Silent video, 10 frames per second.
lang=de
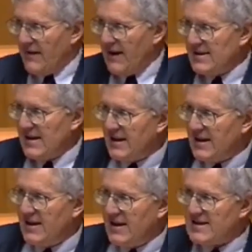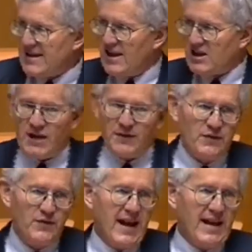Wenn sich die
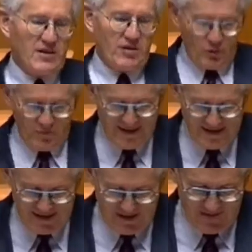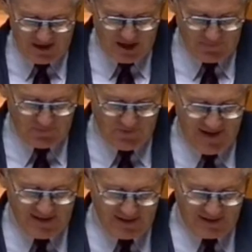Gesellschaft verändert und wenn sich die Wirtschaft
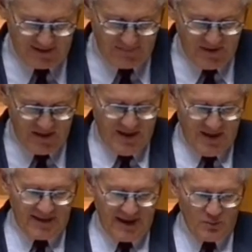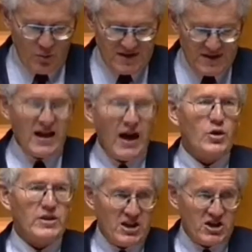verändert, dann muss sich
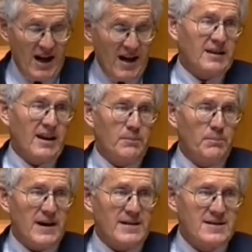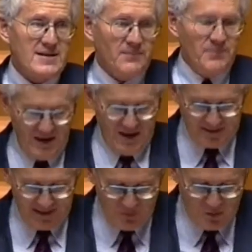auch der Staat anpassen,
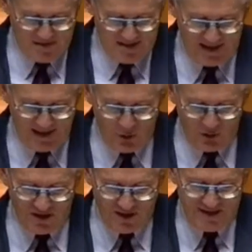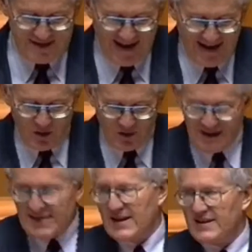dann müssen sich auch seine
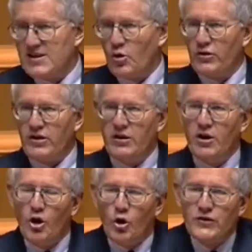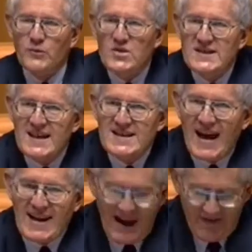Organisationen und muss sich
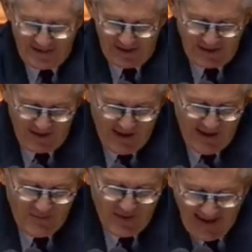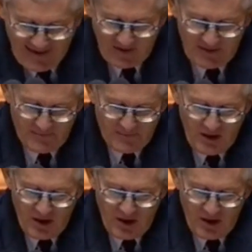sein Handeln verändern.